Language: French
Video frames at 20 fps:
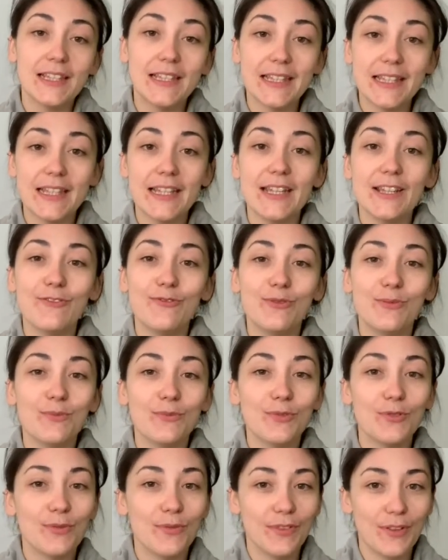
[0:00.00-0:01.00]
Si vous
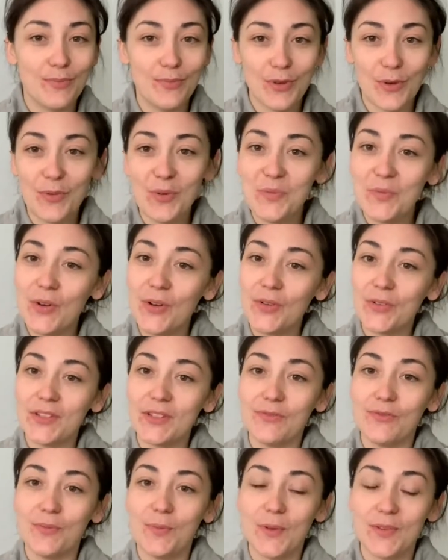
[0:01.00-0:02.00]
me suivez depuis un moment,
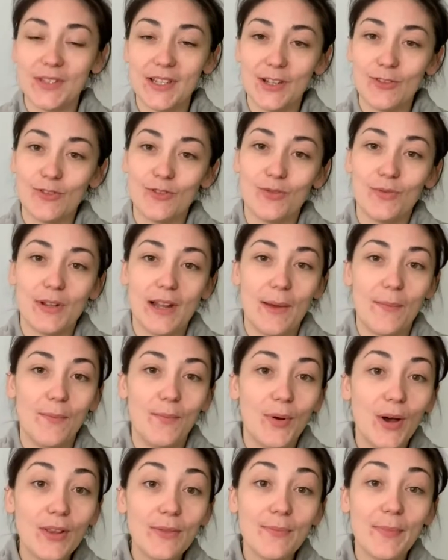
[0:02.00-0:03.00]
si vous pensez que je suis la
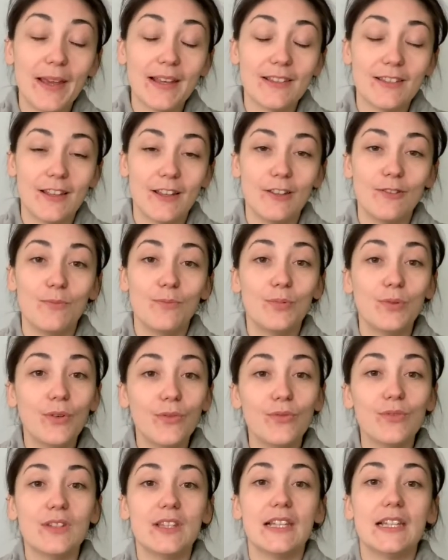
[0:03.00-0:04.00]
bonne personne pour
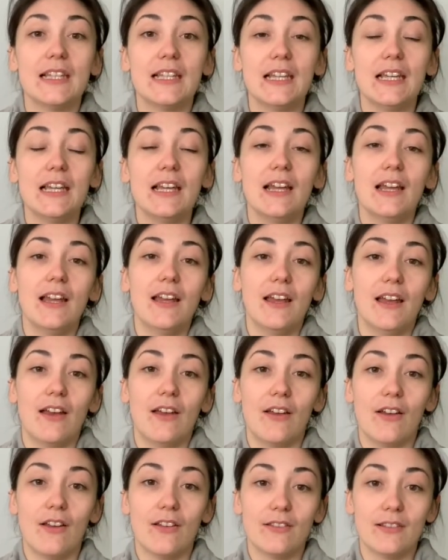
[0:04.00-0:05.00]
vous aider,
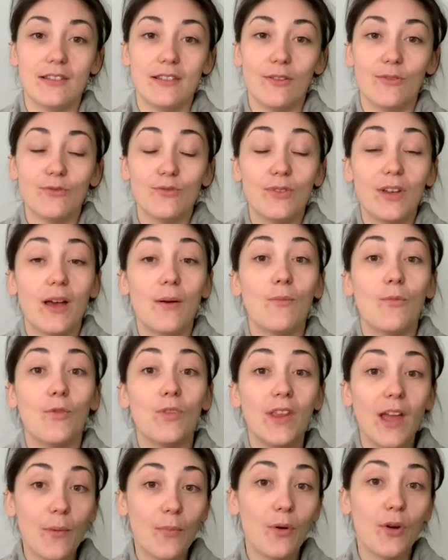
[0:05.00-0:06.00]
euh, si en tout cas
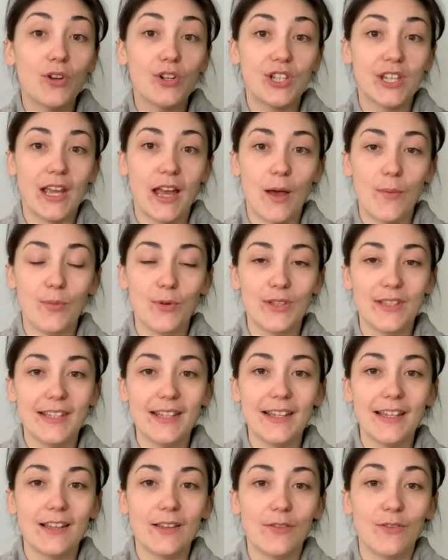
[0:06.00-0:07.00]
mon approche
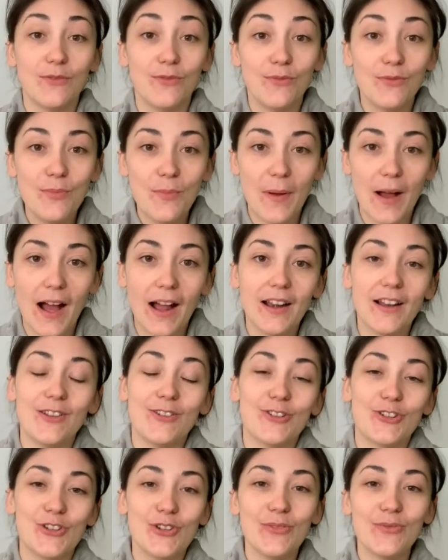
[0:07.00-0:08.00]
thérapeutique vous parle,
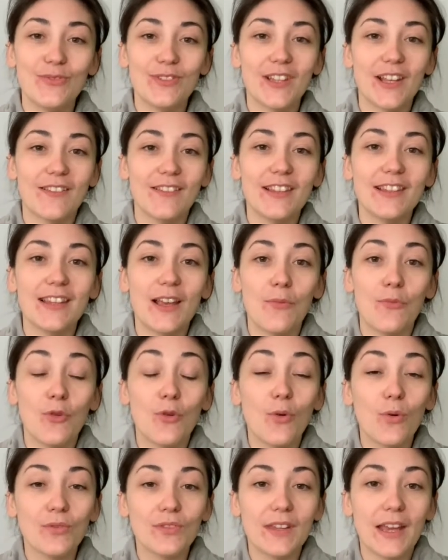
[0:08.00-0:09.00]
je vous invite à me
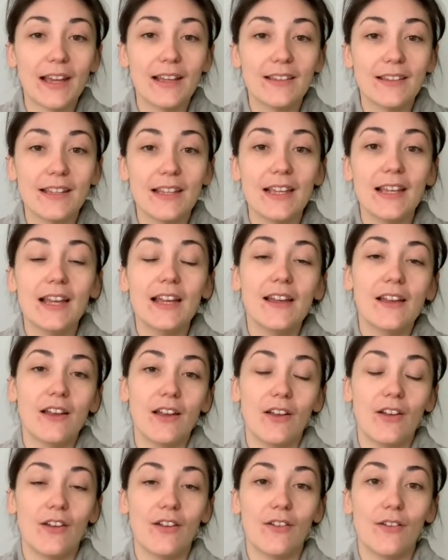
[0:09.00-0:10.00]
contacter
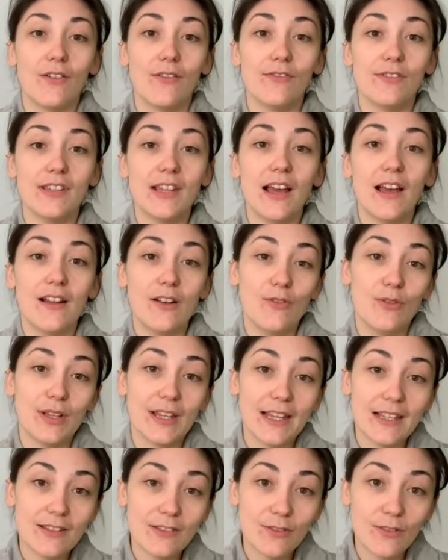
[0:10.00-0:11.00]
euh, via le
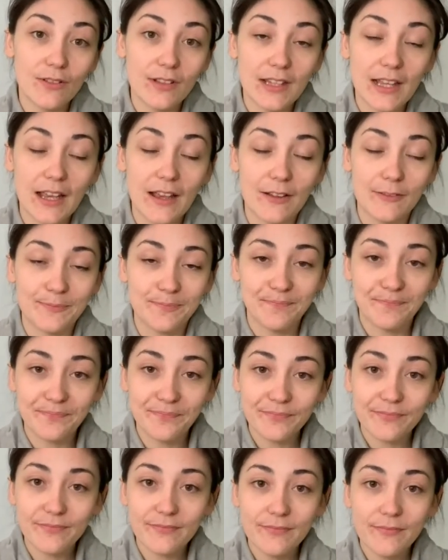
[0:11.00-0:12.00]
questionnaire
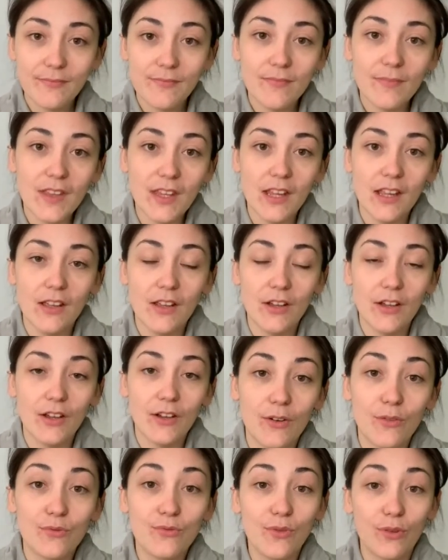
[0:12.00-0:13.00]
euh,
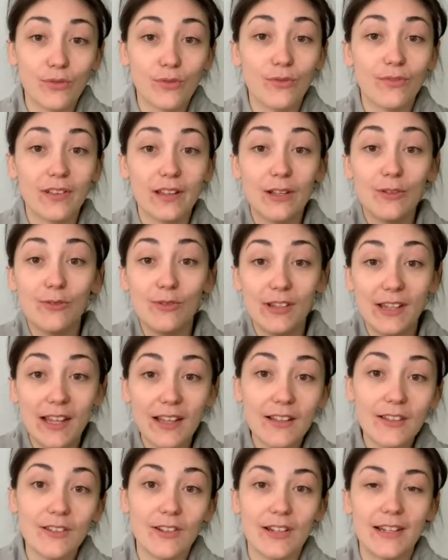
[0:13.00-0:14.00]
où vous retrouverez le
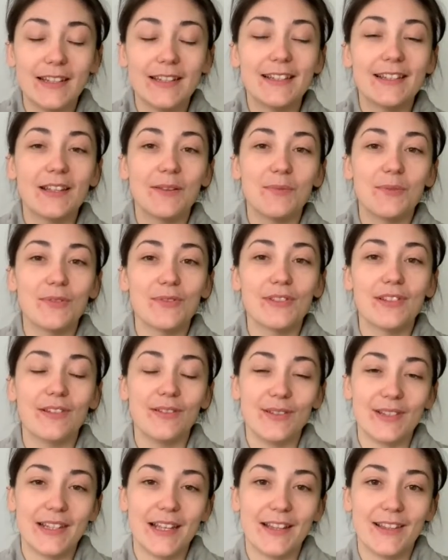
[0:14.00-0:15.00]
lien dans la description
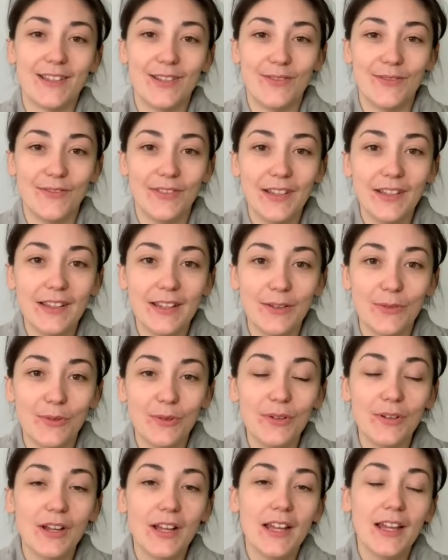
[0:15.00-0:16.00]
de cette
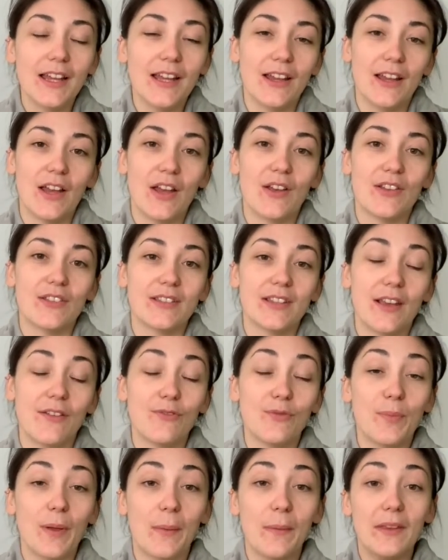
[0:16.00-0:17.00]
vidéo. ça
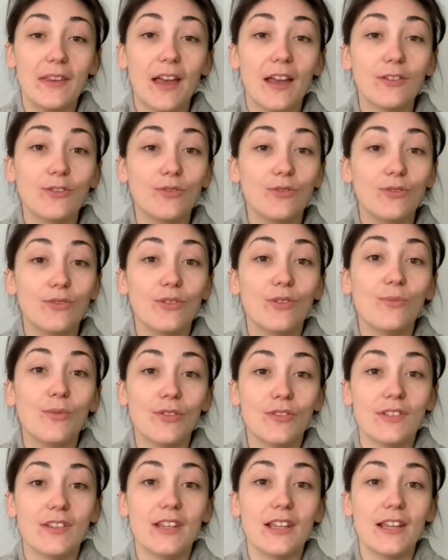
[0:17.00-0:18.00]
vous permettra de
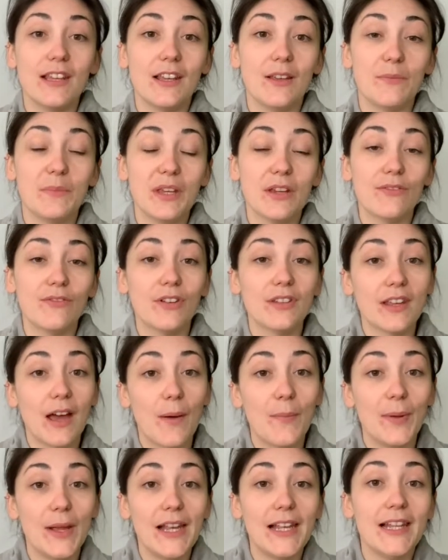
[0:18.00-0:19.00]
demander eh bien, votre
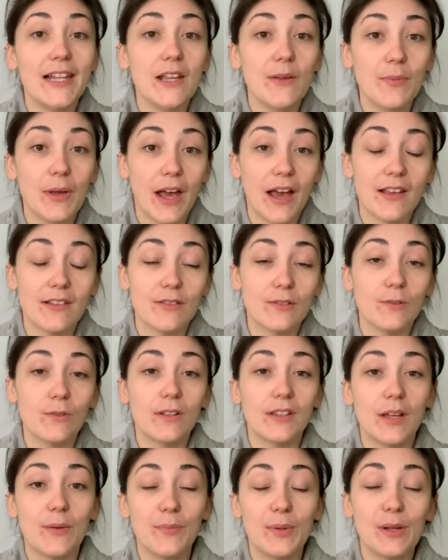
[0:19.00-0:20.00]
appel libération,
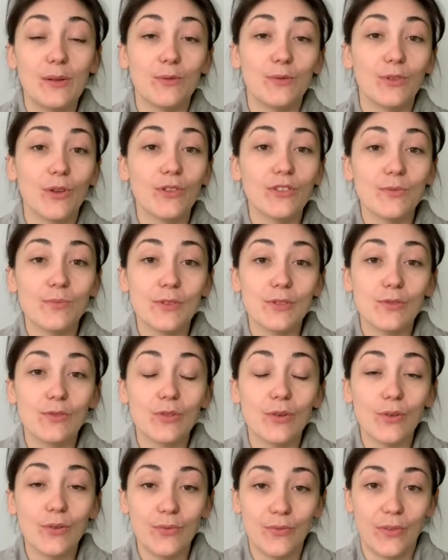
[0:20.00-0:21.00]
un appel de 30
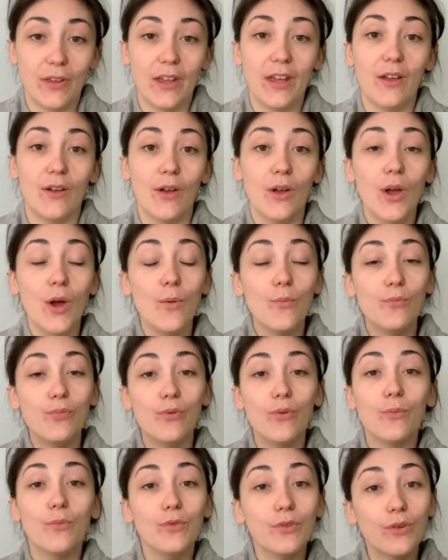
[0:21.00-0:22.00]
minutes offert
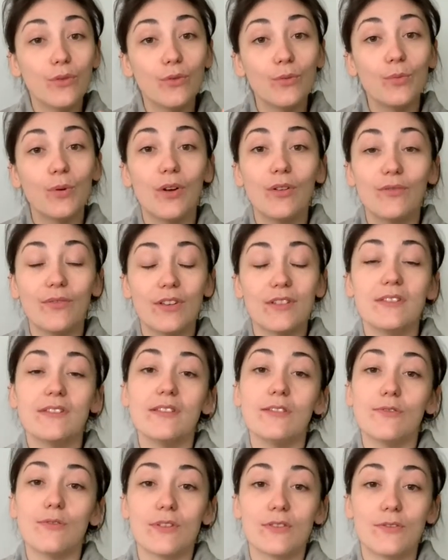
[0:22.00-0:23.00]
pour mieux comprendre votre
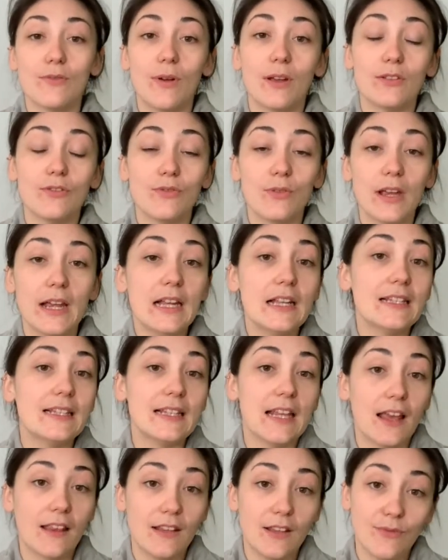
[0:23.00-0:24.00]
situation actuelle,
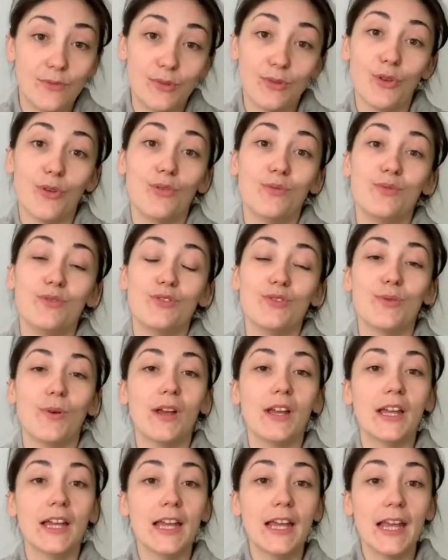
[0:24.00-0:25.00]
cerner votre
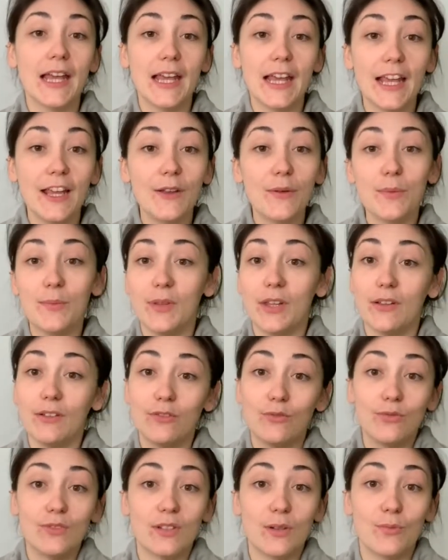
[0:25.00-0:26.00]
besoin et eh bien
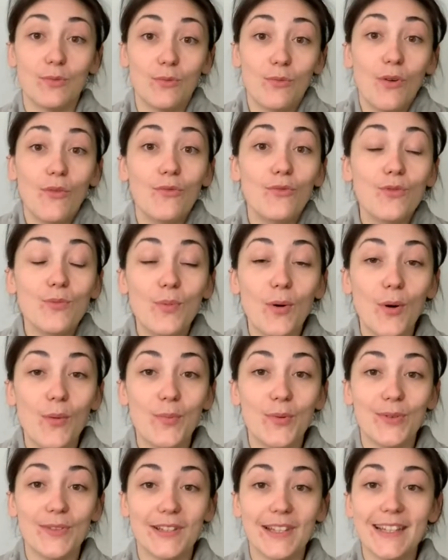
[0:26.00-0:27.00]
tout simplement vous
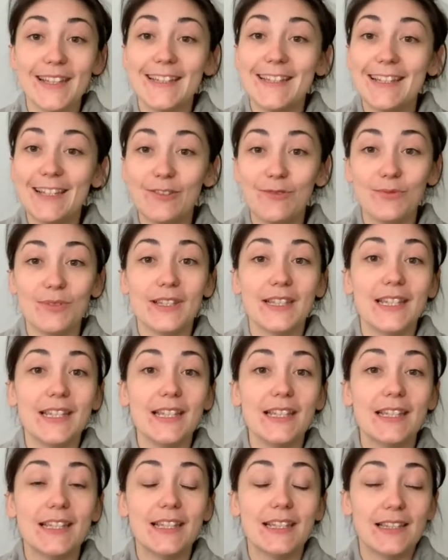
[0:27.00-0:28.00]
proposer des
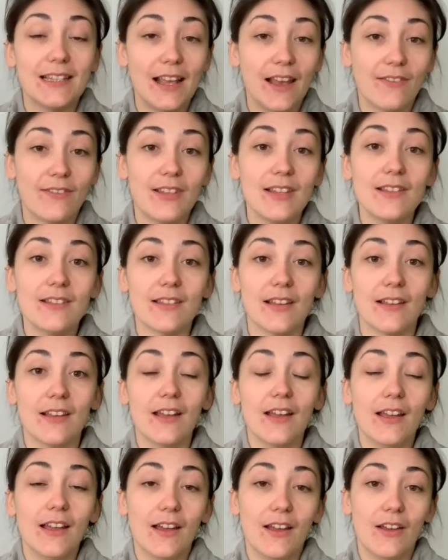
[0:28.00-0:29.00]
outils, des services
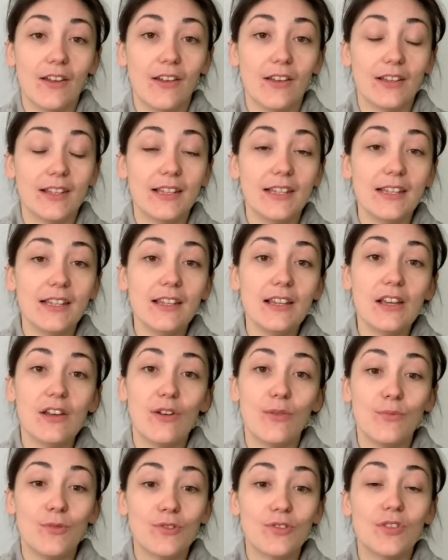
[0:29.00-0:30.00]
euh, qui
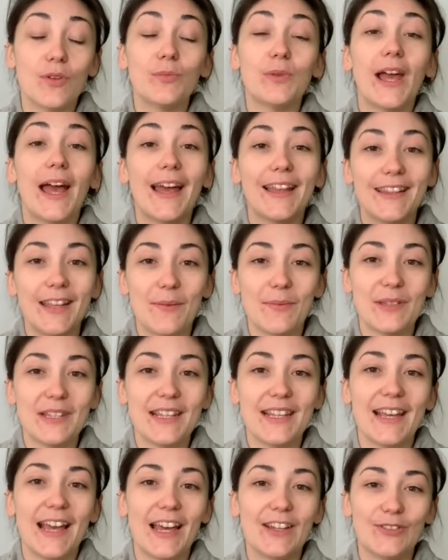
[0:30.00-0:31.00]
euh, me semblent
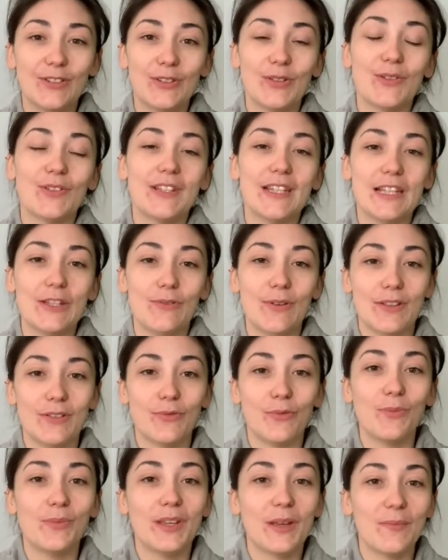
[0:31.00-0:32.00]
adaptés à votre
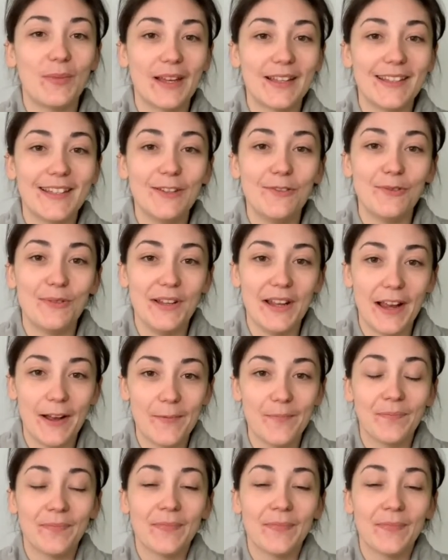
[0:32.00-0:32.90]
situation bien particulière.